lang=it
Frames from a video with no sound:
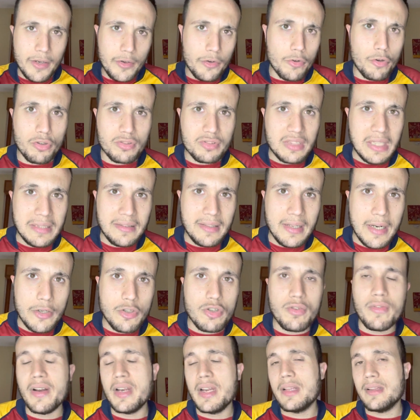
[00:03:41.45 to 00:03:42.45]
nonostante la
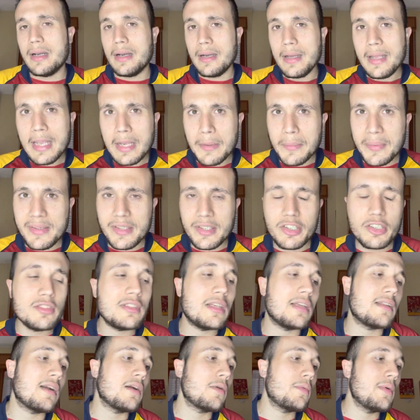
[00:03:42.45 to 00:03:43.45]
giovane età e quindi ci sta
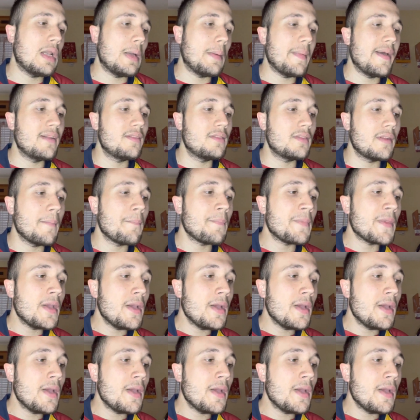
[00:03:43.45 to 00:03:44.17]
tranquillamente.